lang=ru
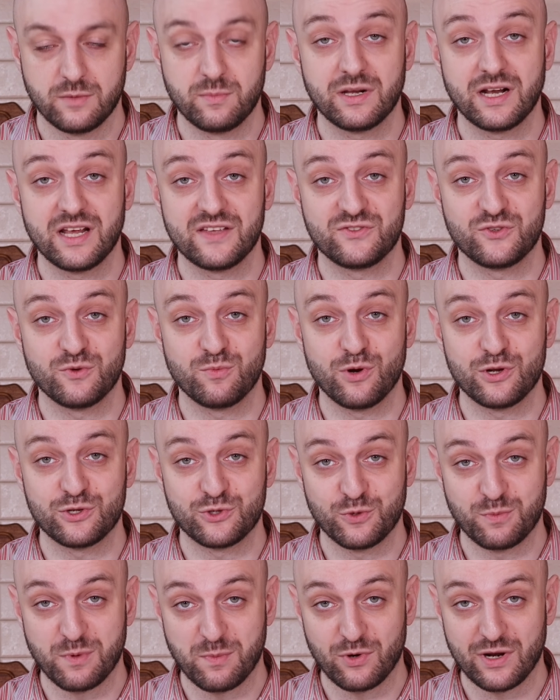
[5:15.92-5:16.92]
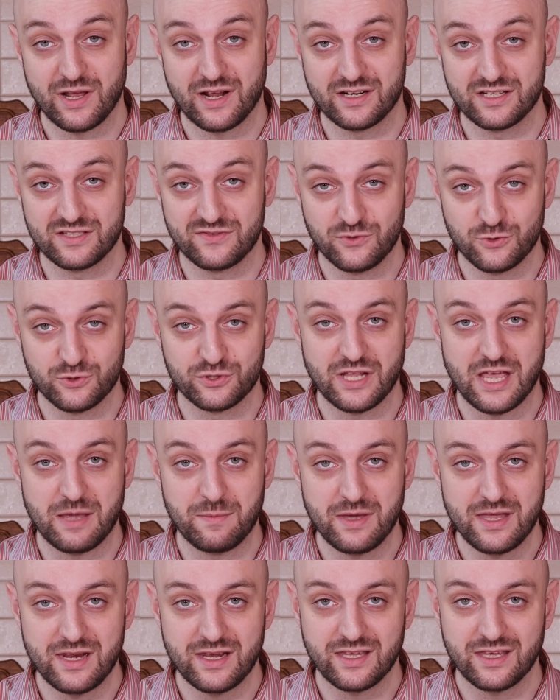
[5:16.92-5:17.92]
набирает все большую популярность в Южной
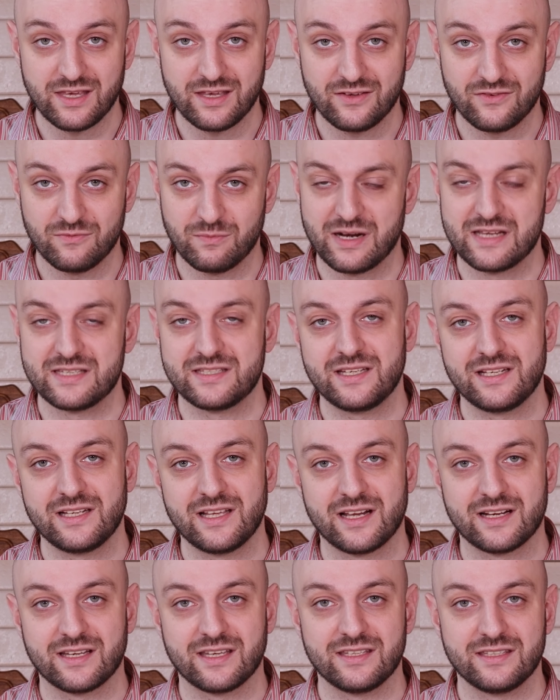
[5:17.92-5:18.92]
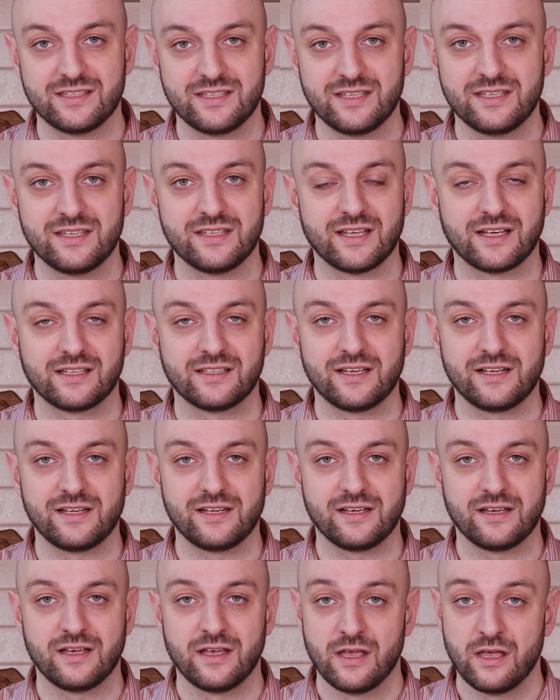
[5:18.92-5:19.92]
Америке, Бразилии, Аргентине и так
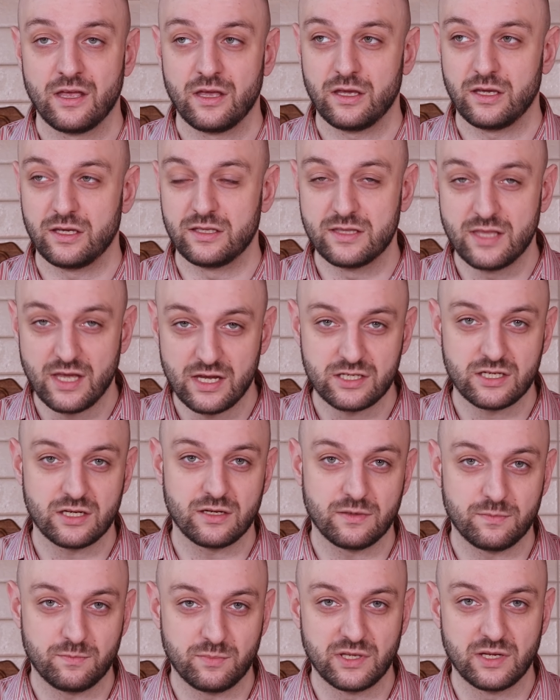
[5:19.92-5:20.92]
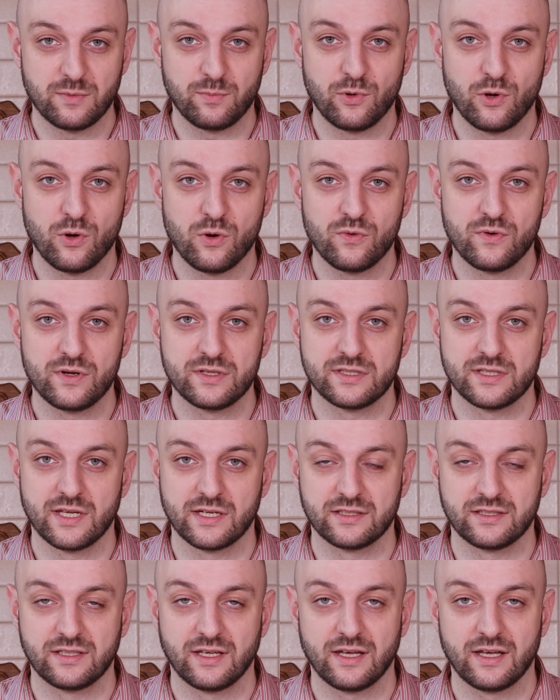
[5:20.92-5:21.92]
далее и даже переплевывает
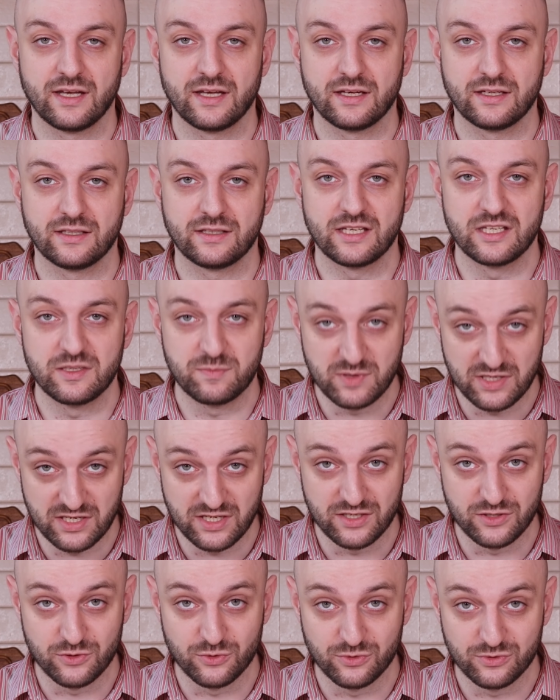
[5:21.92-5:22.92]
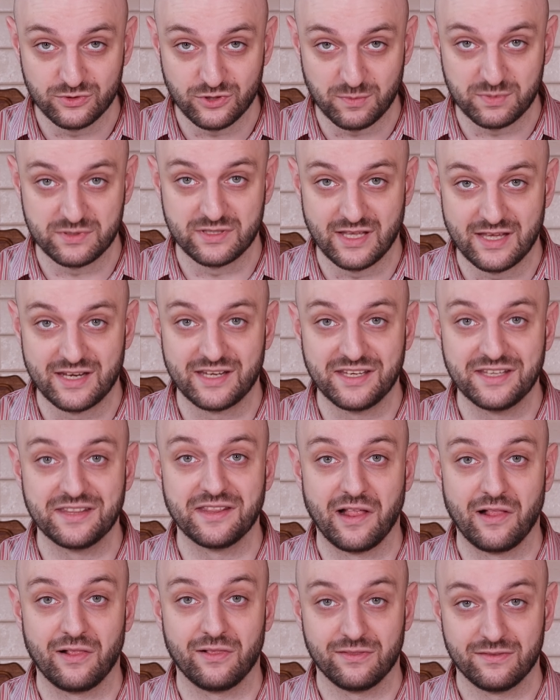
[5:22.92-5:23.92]
иногда кайперинью, собственно,
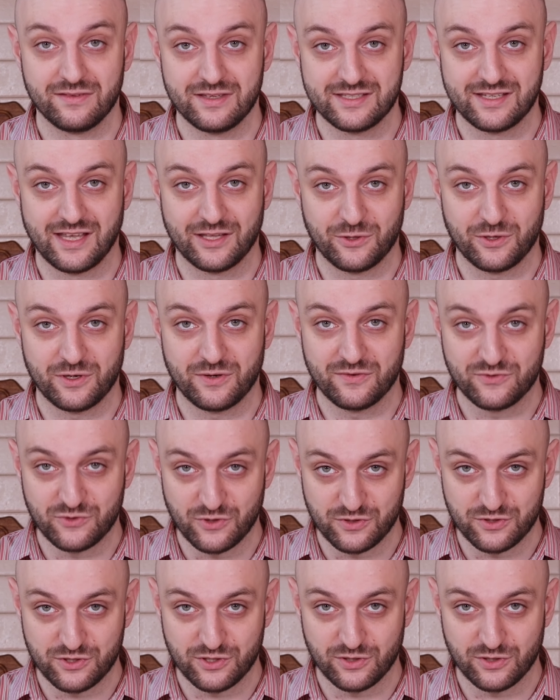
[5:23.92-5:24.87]
оригинал, из которого все